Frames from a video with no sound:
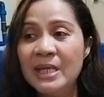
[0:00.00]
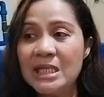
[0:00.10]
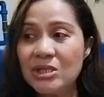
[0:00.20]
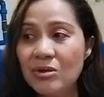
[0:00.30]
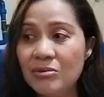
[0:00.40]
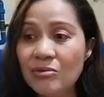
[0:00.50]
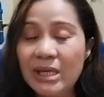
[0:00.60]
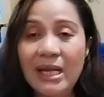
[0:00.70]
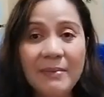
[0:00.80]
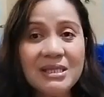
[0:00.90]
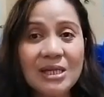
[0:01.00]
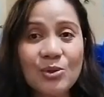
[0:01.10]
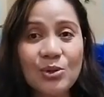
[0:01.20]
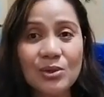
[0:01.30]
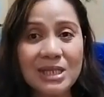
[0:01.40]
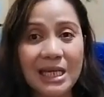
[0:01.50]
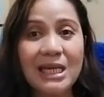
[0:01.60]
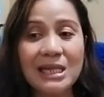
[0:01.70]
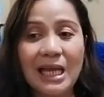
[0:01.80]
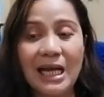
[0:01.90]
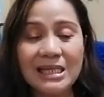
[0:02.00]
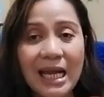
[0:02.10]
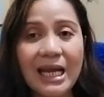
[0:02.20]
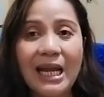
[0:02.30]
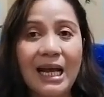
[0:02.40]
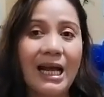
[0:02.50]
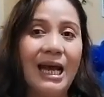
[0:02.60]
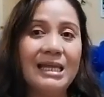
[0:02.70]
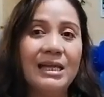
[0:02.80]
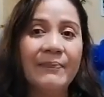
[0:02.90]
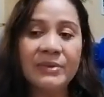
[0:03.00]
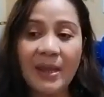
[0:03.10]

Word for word: So nung ginamitan ko nun, saglit lang, tanggal agad.